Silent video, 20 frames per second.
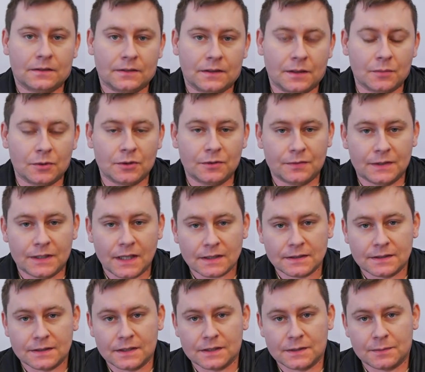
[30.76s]
Te
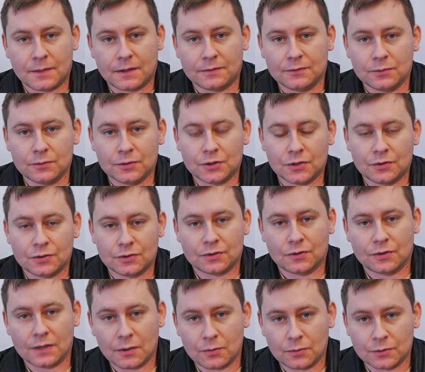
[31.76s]
modyfikacje sprawiły, że
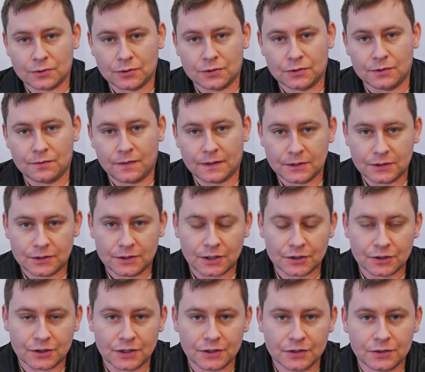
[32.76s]
doskonałość
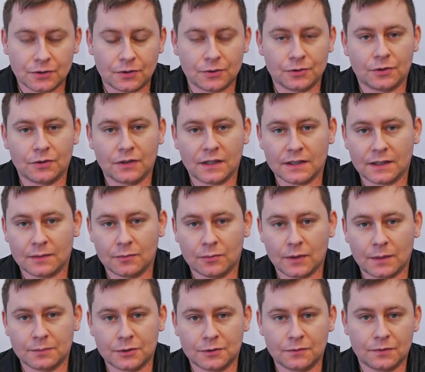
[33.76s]
26 osiągana
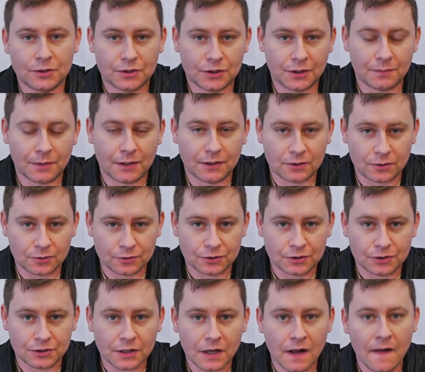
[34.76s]
była przy wyższej
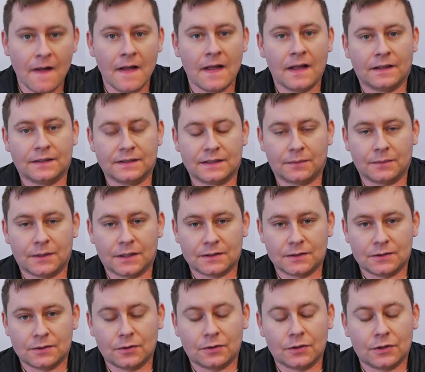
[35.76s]
prędkości,
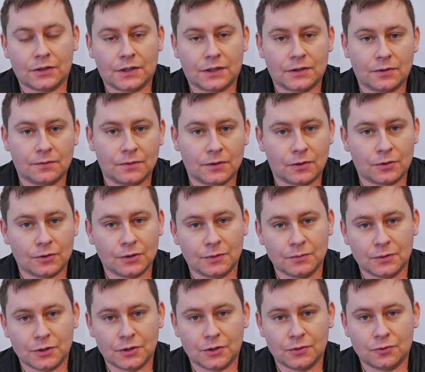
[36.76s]
zamiast dotychczasowych
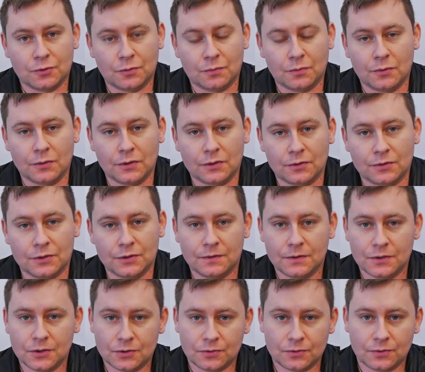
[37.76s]
80 były to
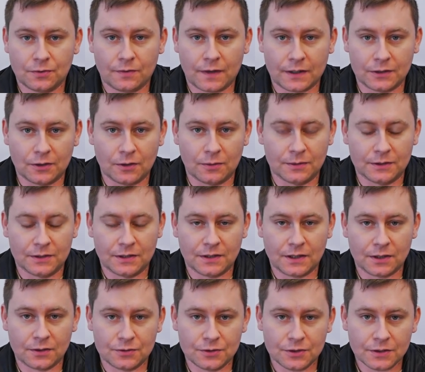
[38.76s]
92 km
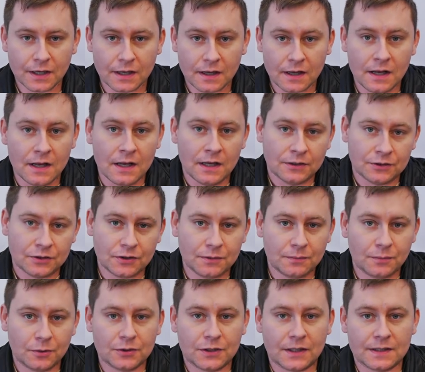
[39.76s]
na godzinę, czyli
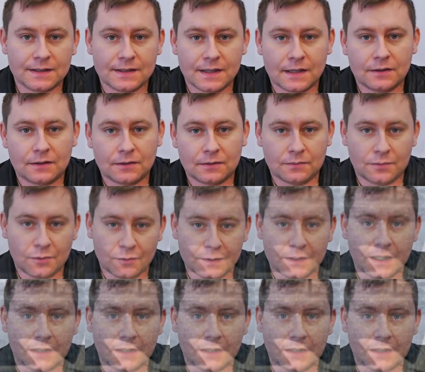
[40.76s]
bocian Z był w